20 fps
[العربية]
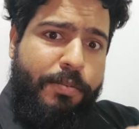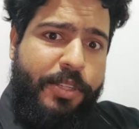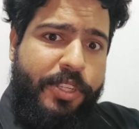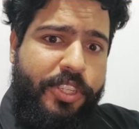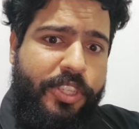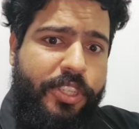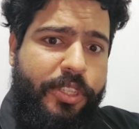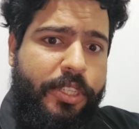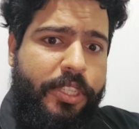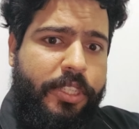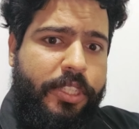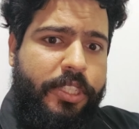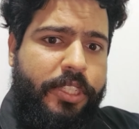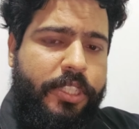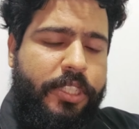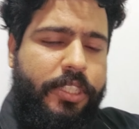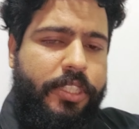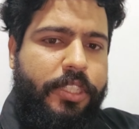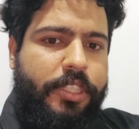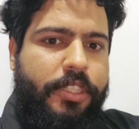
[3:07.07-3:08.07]
بهيجي
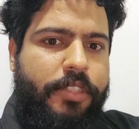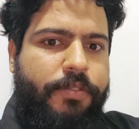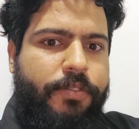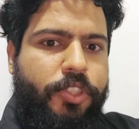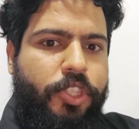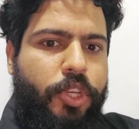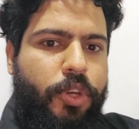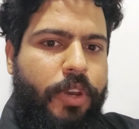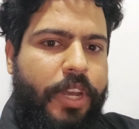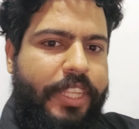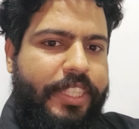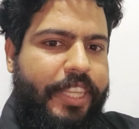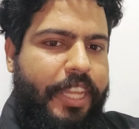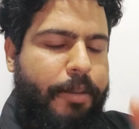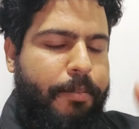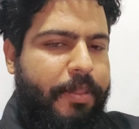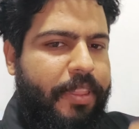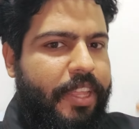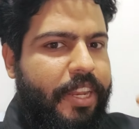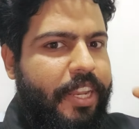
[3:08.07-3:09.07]
فيديوهات يعني
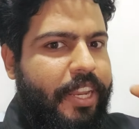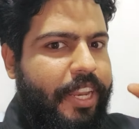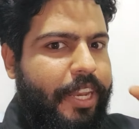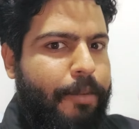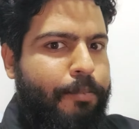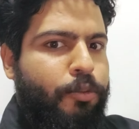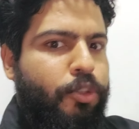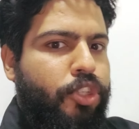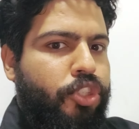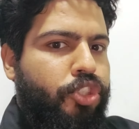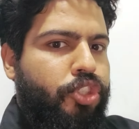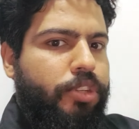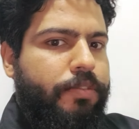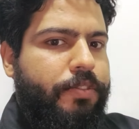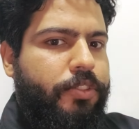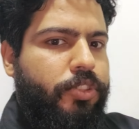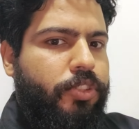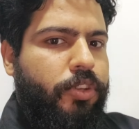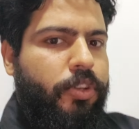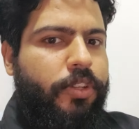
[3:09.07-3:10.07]
مثلا احنا مو ننشر
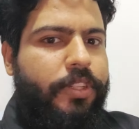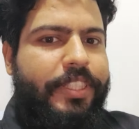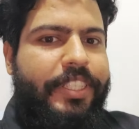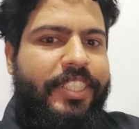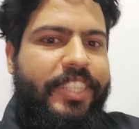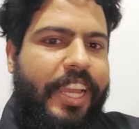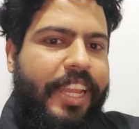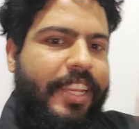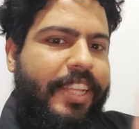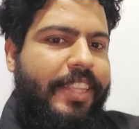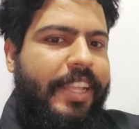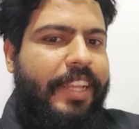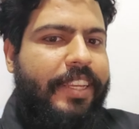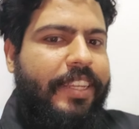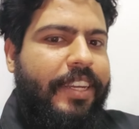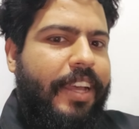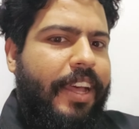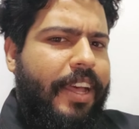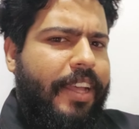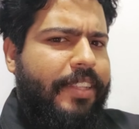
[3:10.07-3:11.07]
فيديو تجي عليه
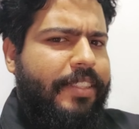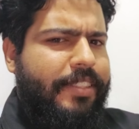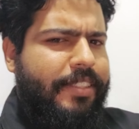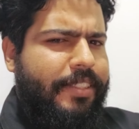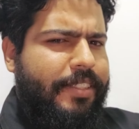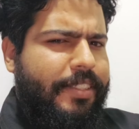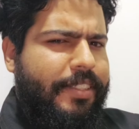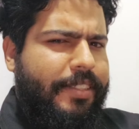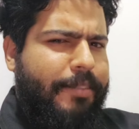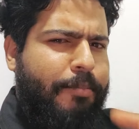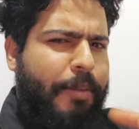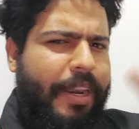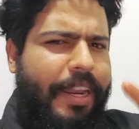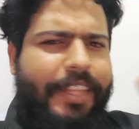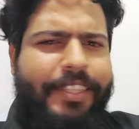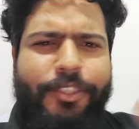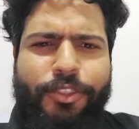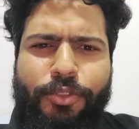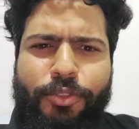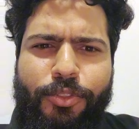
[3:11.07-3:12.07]
تعليقات
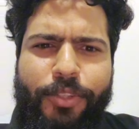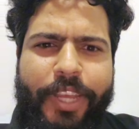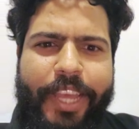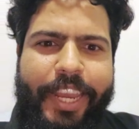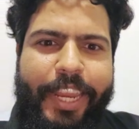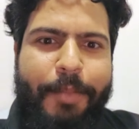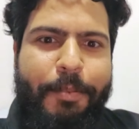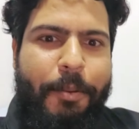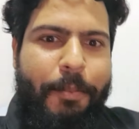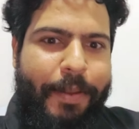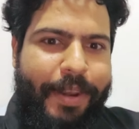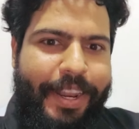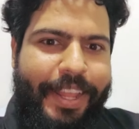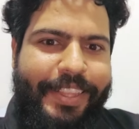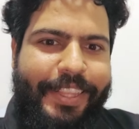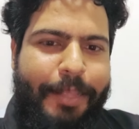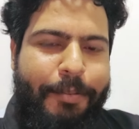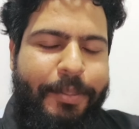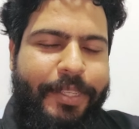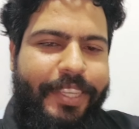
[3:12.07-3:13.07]
مرات تكون غريبه
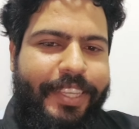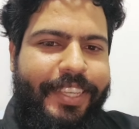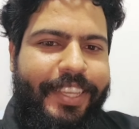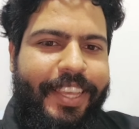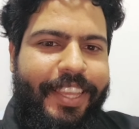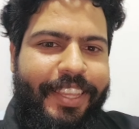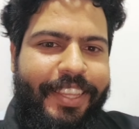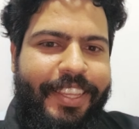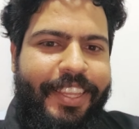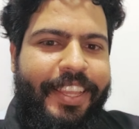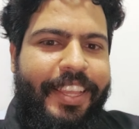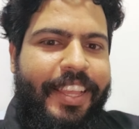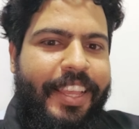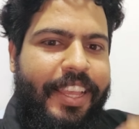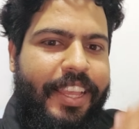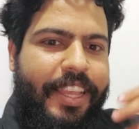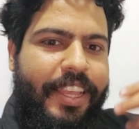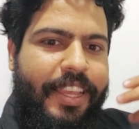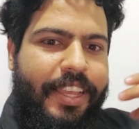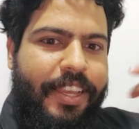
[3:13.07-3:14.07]
مرات طبيعيه
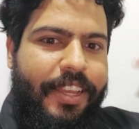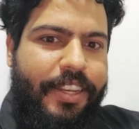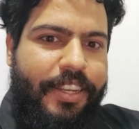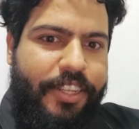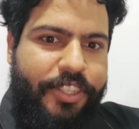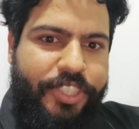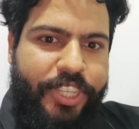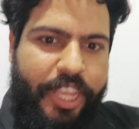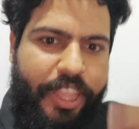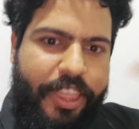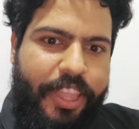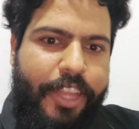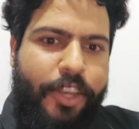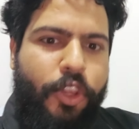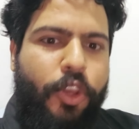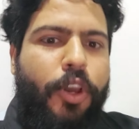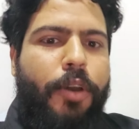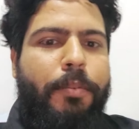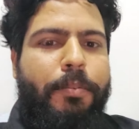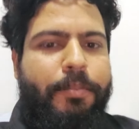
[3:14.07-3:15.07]
آه، نرجع ثاني
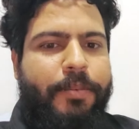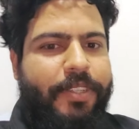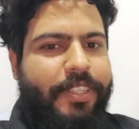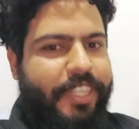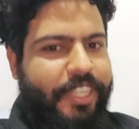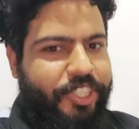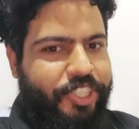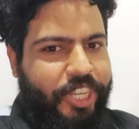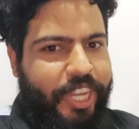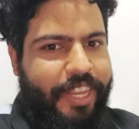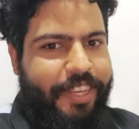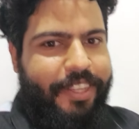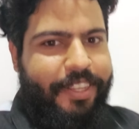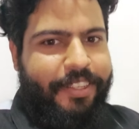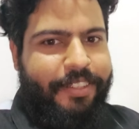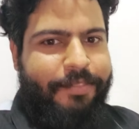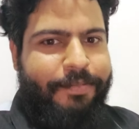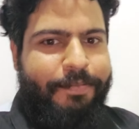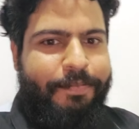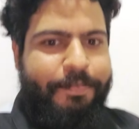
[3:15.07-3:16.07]
يوم نحكي
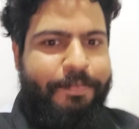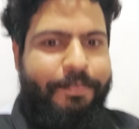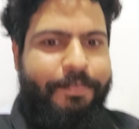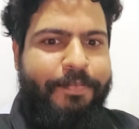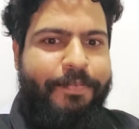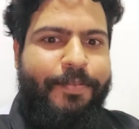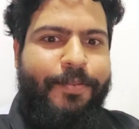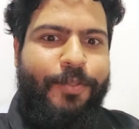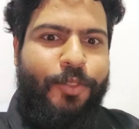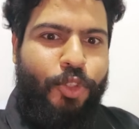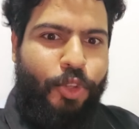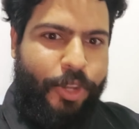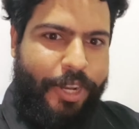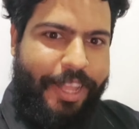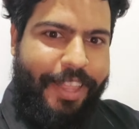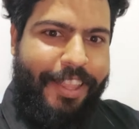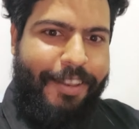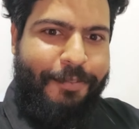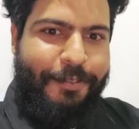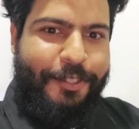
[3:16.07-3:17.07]
عليهن شلون
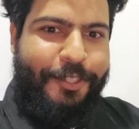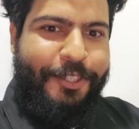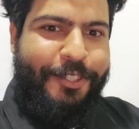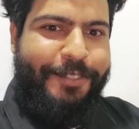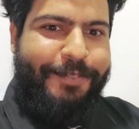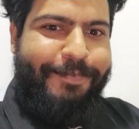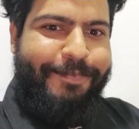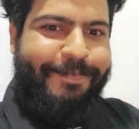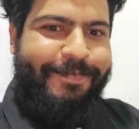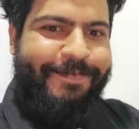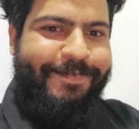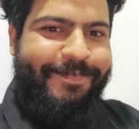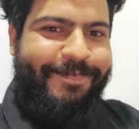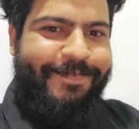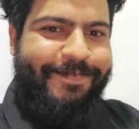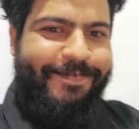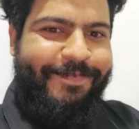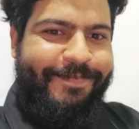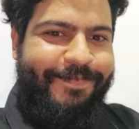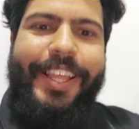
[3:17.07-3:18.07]
هذا الفيديو
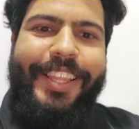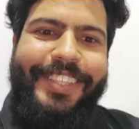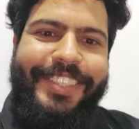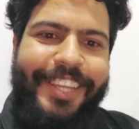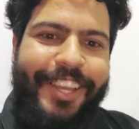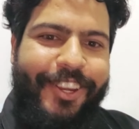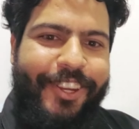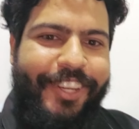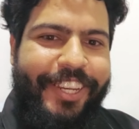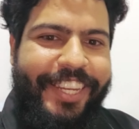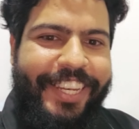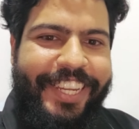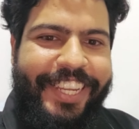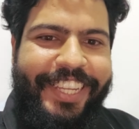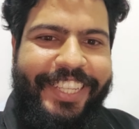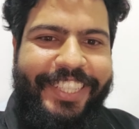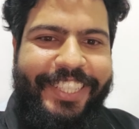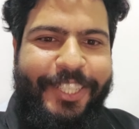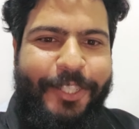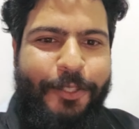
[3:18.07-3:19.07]
هذا كان كل اللي
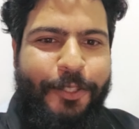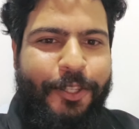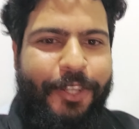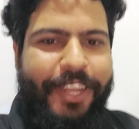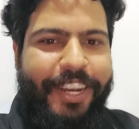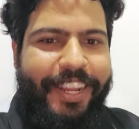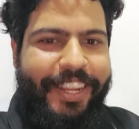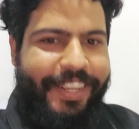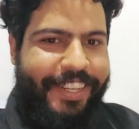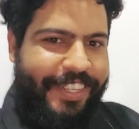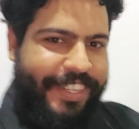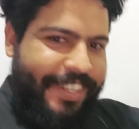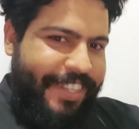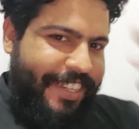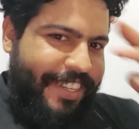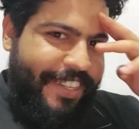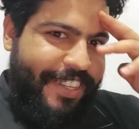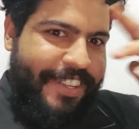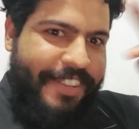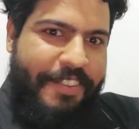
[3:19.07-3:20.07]
عندي وشكرا
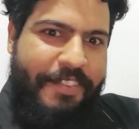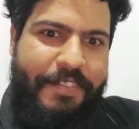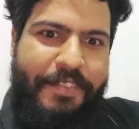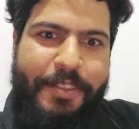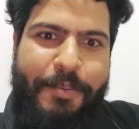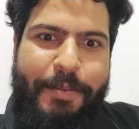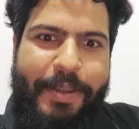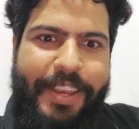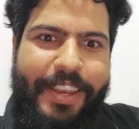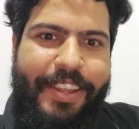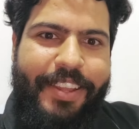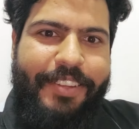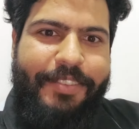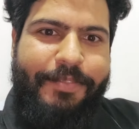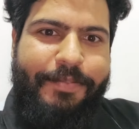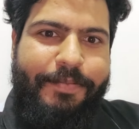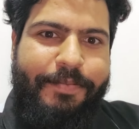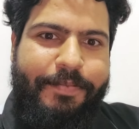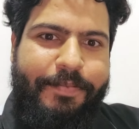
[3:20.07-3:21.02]
في امان الله